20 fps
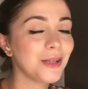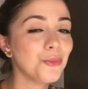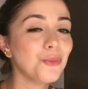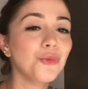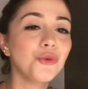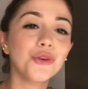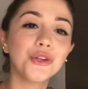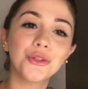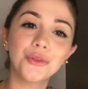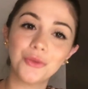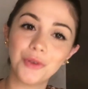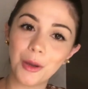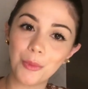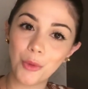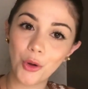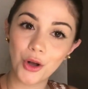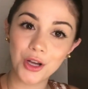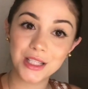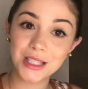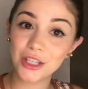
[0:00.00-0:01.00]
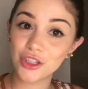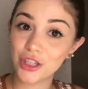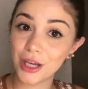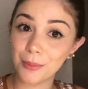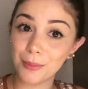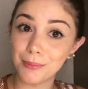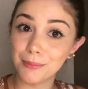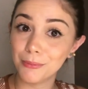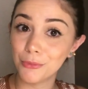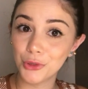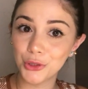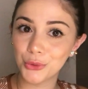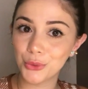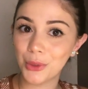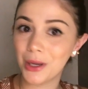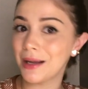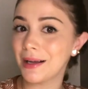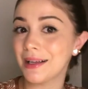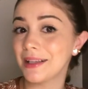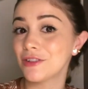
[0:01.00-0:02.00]
muito famosa, já muito,
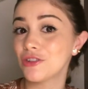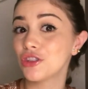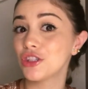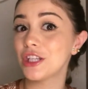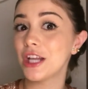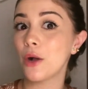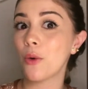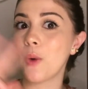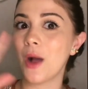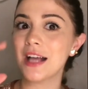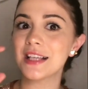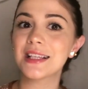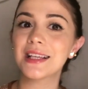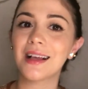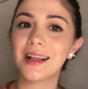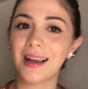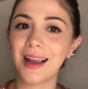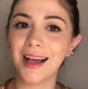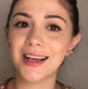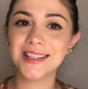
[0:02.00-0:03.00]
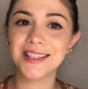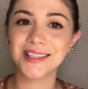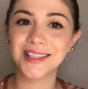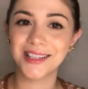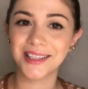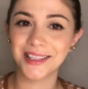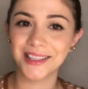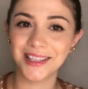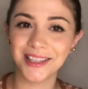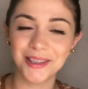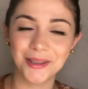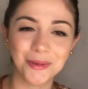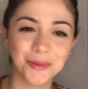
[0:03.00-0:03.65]
diria quase clássica, né?